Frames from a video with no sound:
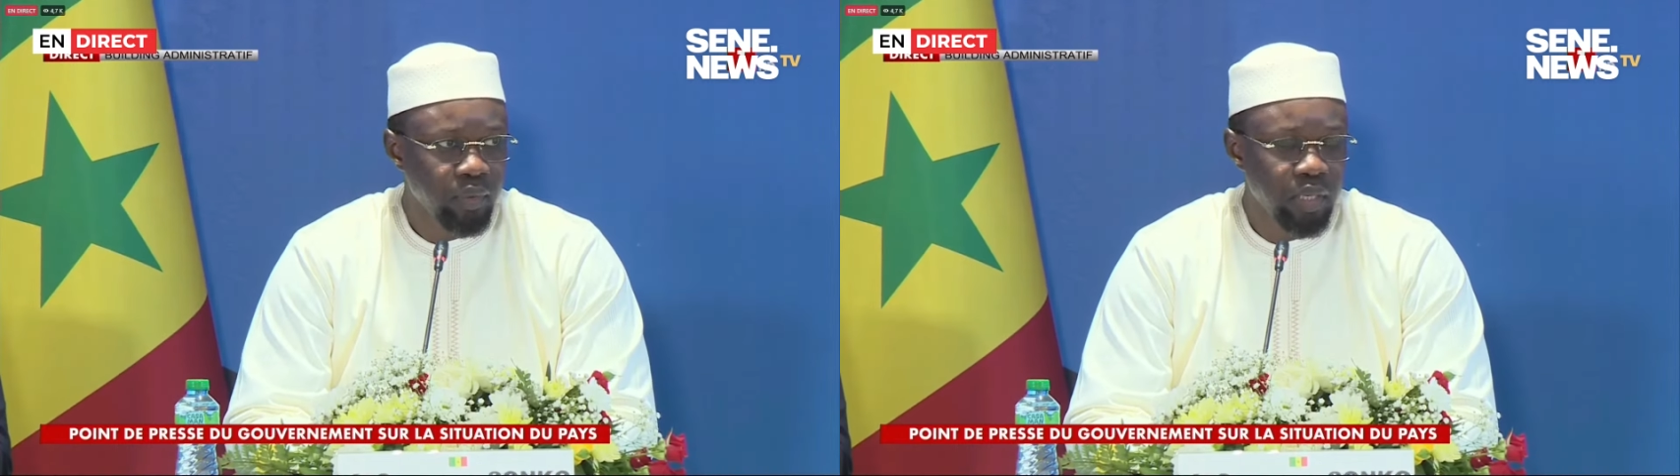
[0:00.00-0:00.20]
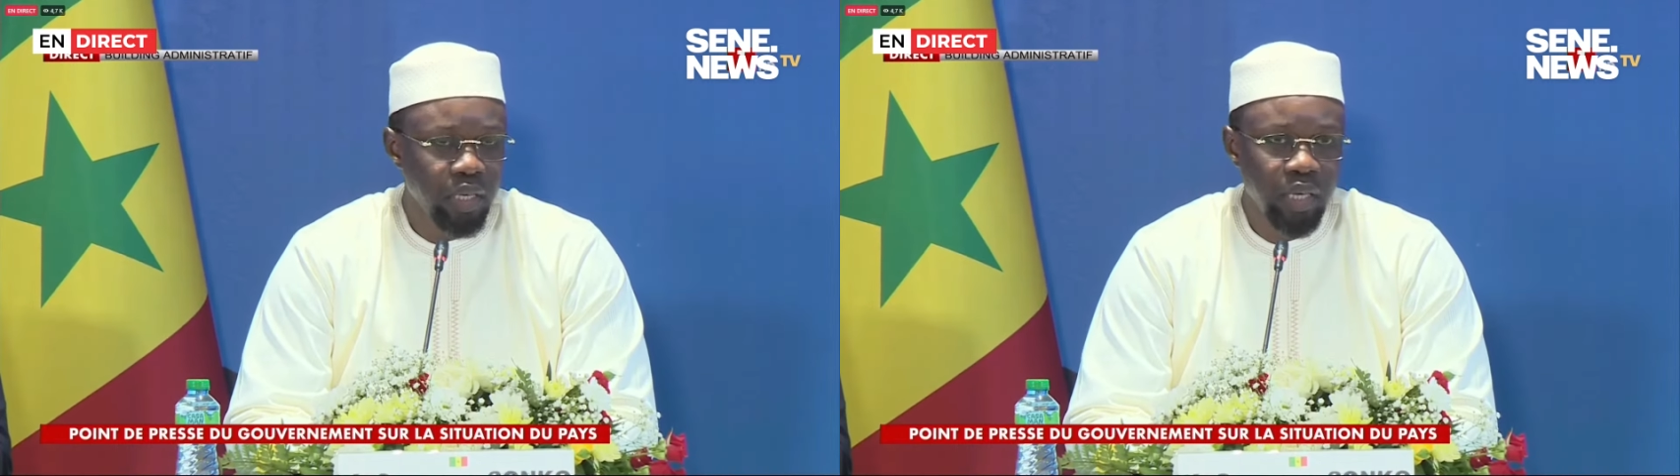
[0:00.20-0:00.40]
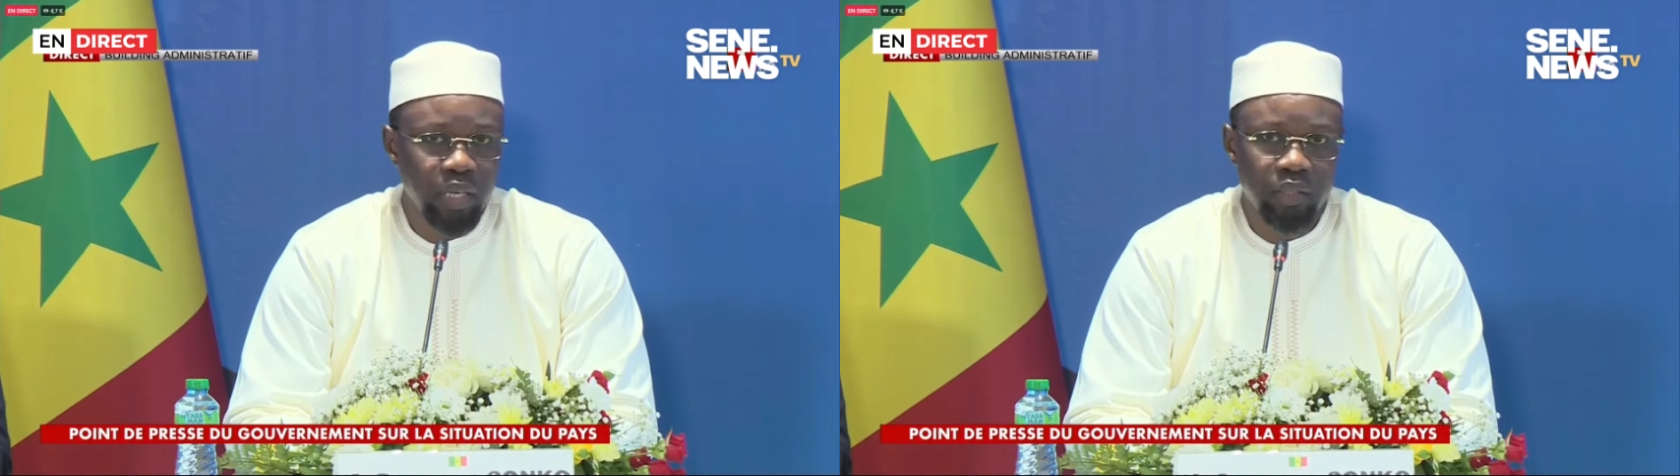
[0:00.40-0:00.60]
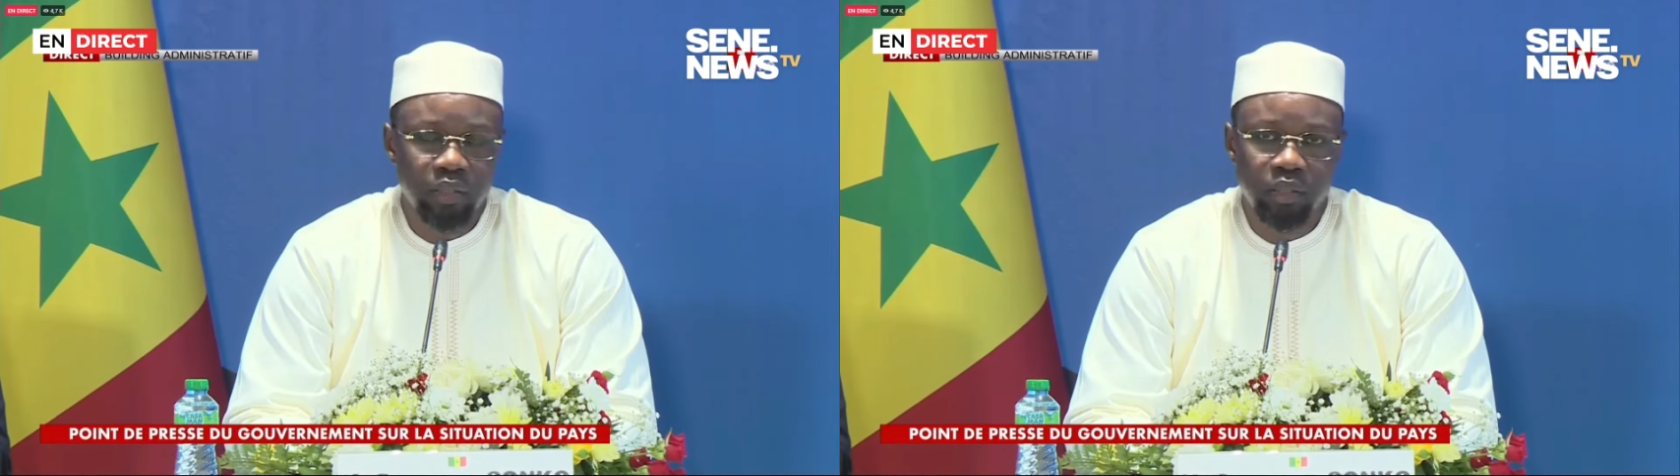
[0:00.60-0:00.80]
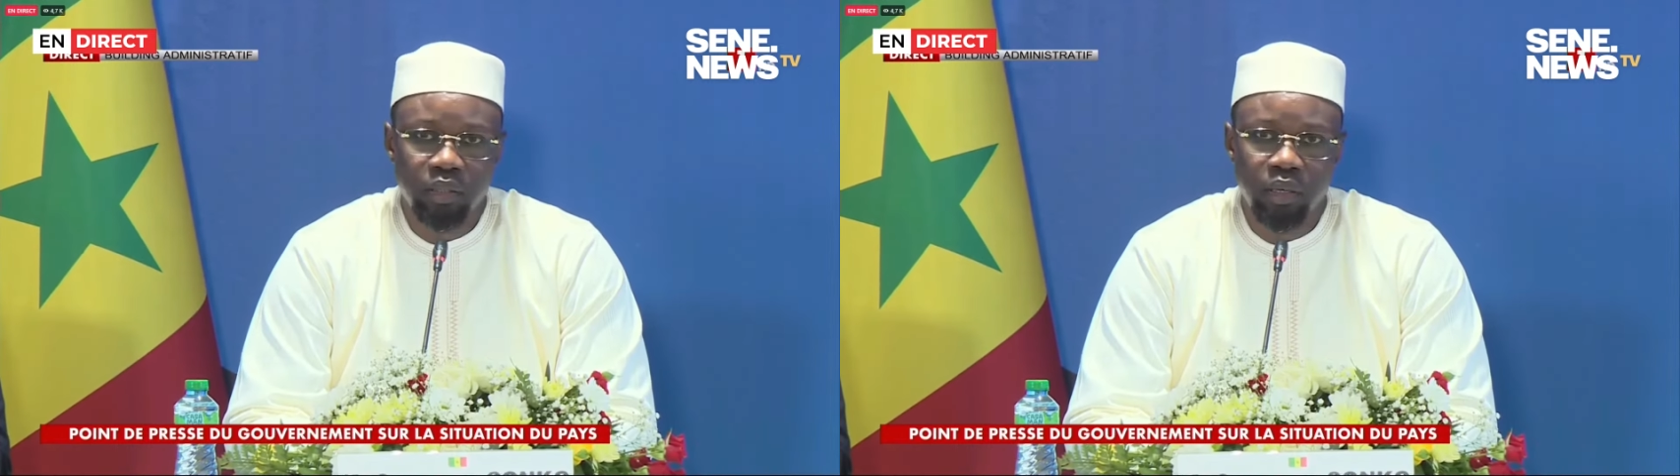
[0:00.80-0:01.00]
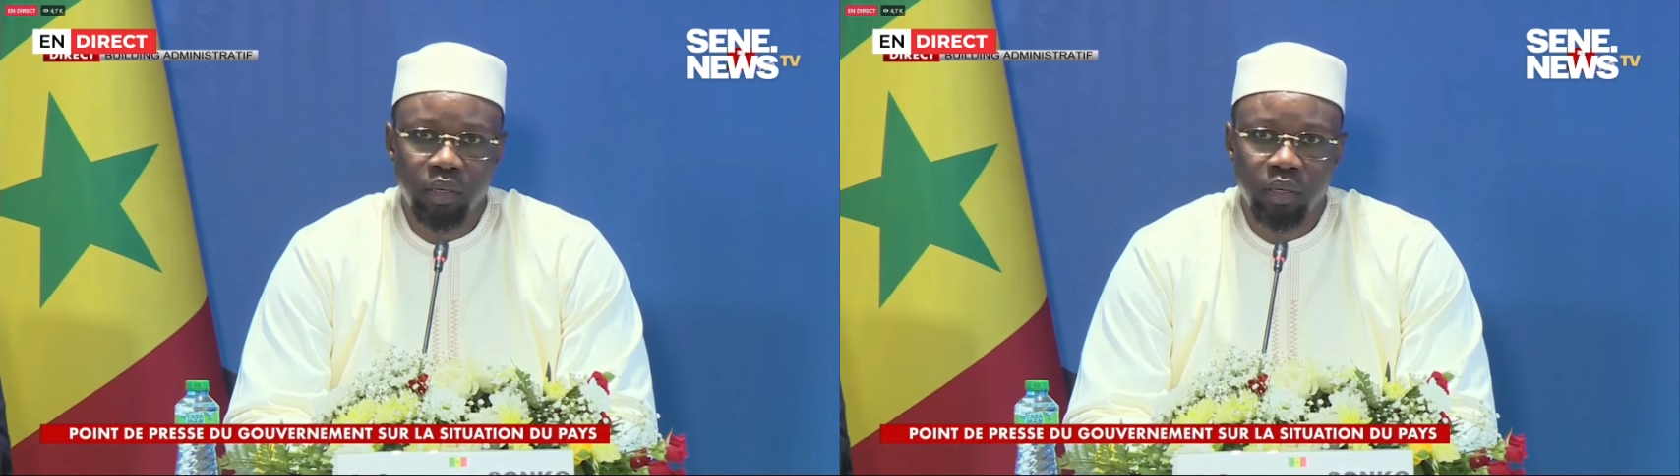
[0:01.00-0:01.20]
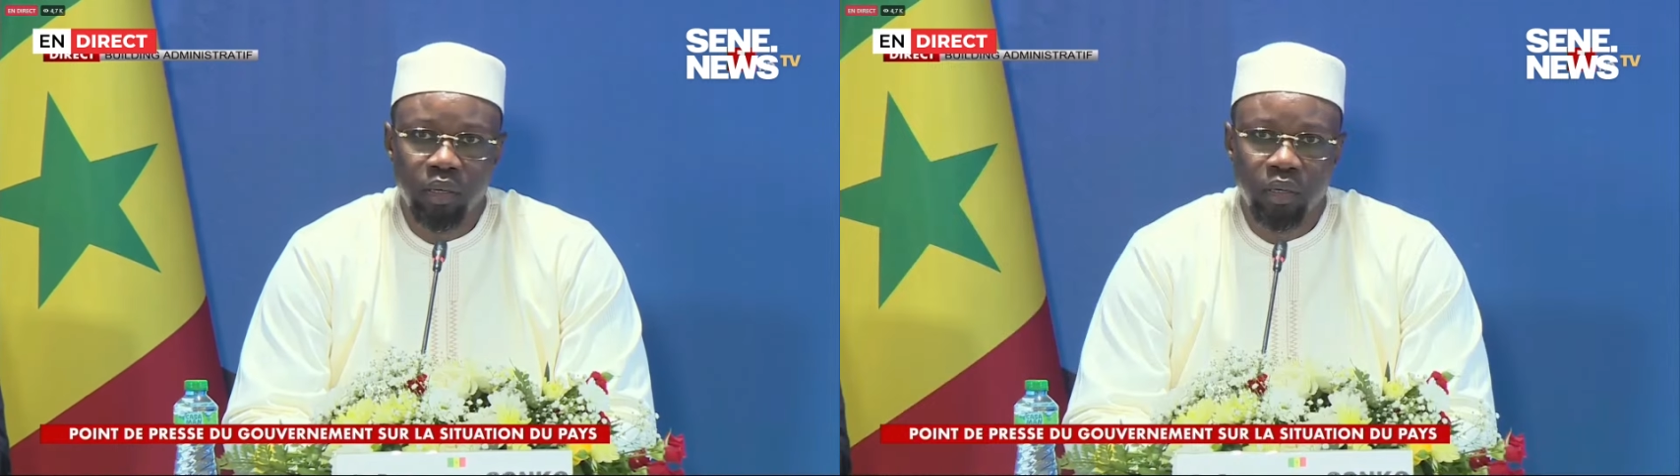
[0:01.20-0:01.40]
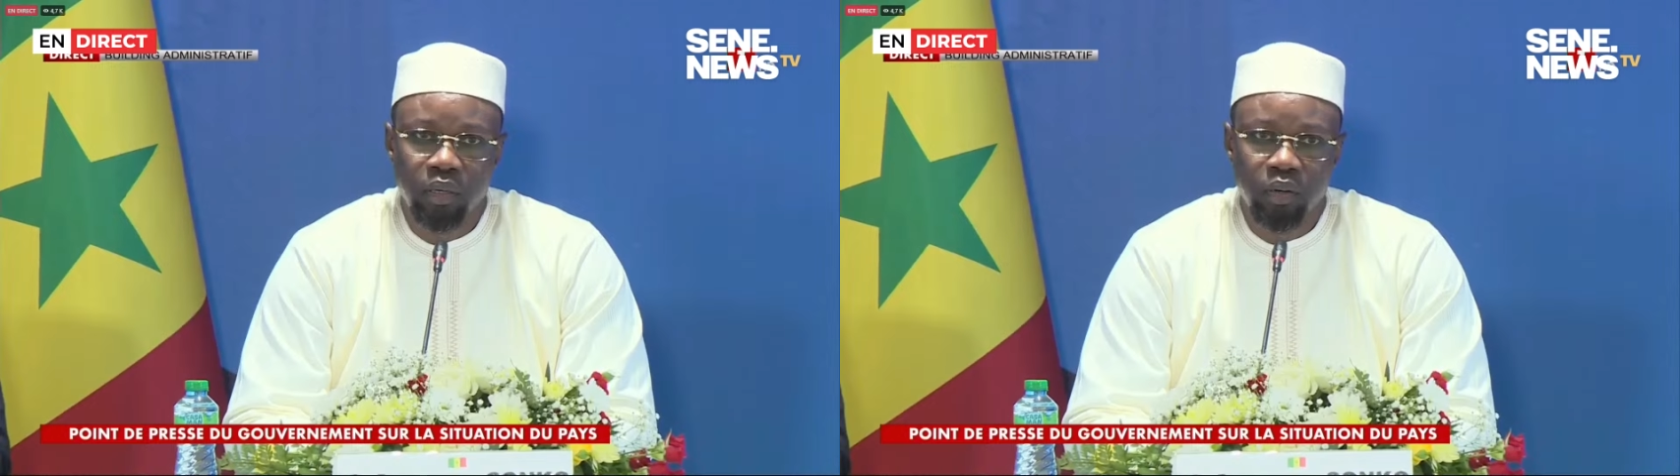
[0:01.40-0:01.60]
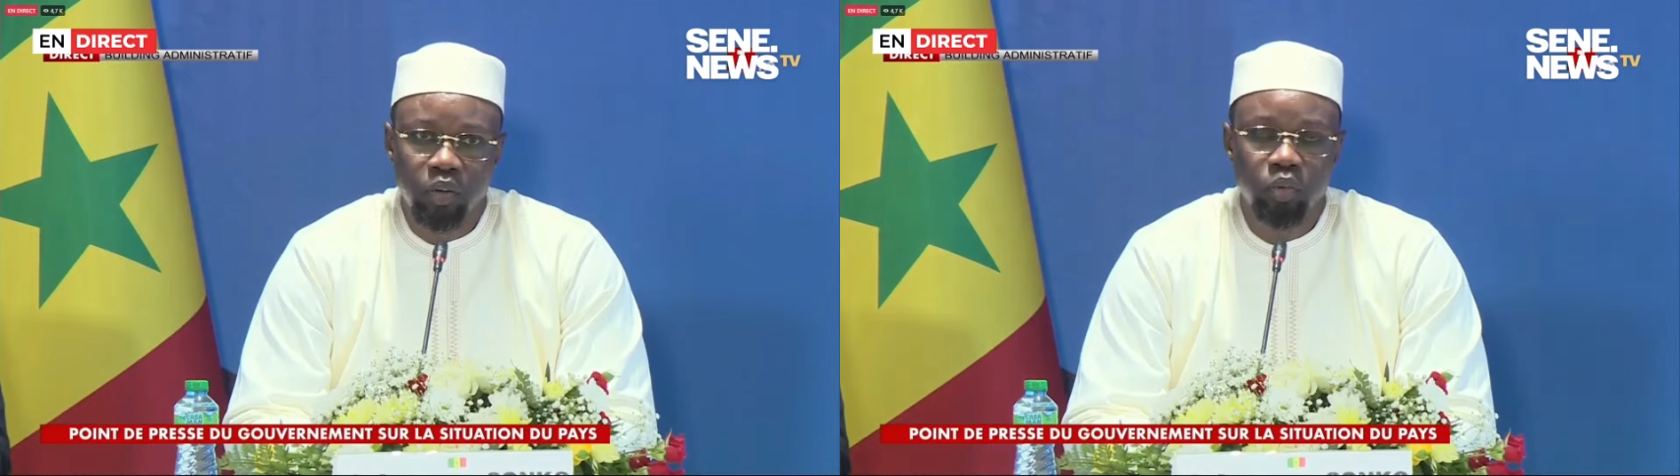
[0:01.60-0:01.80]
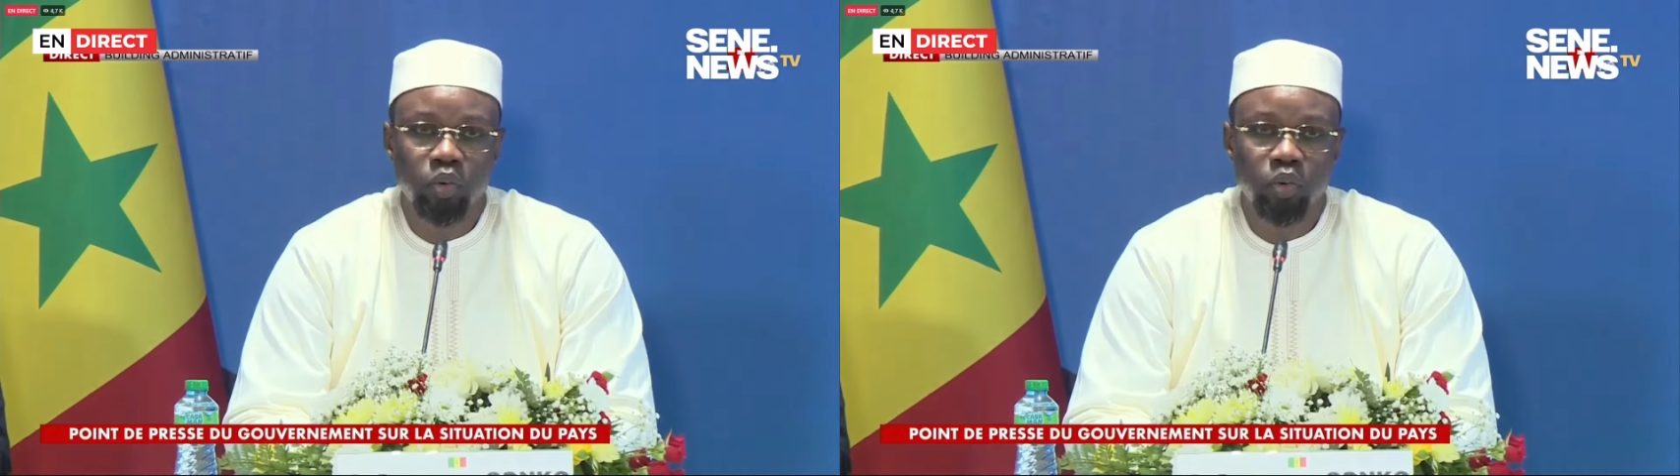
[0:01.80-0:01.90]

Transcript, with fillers: qui est au